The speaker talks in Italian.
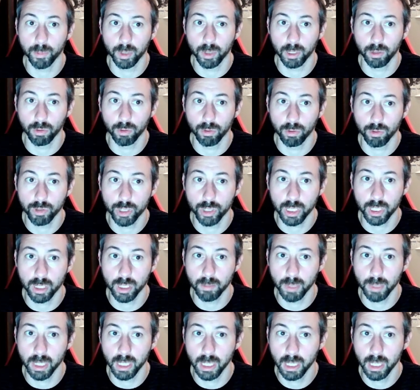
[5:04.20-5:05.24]

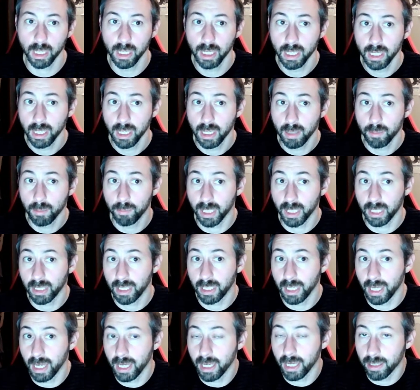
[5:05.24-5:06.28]
riconoscibili
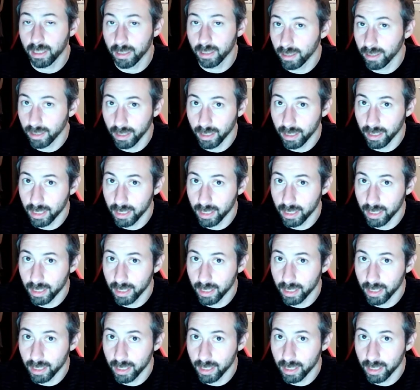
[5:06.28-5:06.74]
perché eh,